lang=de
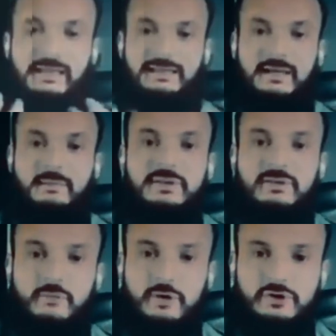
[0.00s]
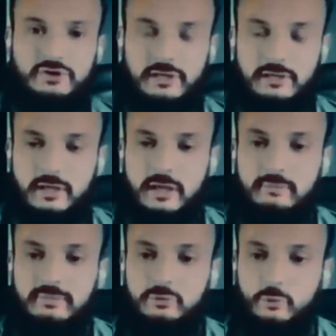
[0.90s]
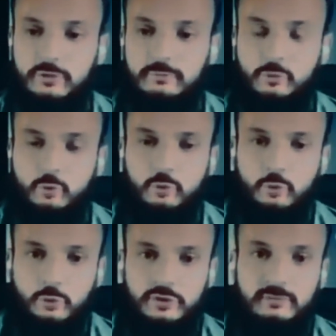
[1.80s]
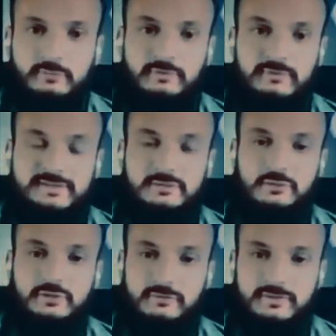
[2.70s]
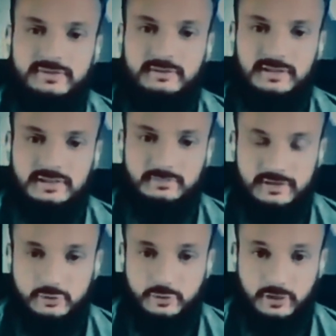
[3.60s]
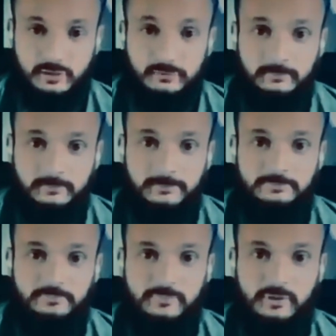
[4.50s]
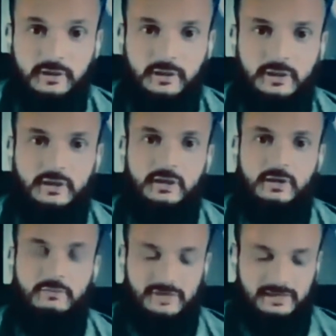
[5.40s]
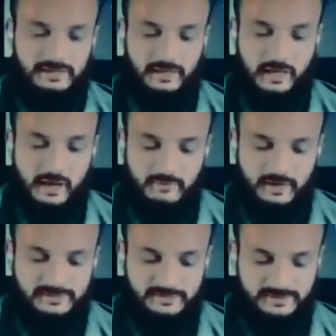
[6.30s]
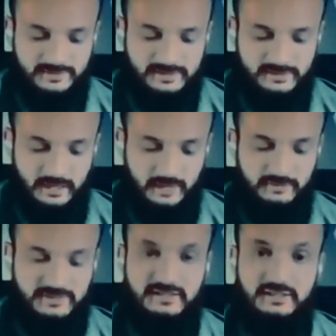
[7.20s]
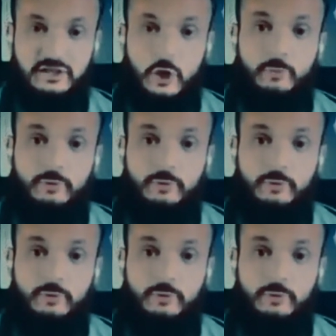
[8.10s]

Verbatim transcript: Ich kann mir nicht vorstellen, mit ruhigem, ruhigem Wissen und Gewissen ins Bett zu gehen wenn ich klar weiß, dass das, an was ich glaube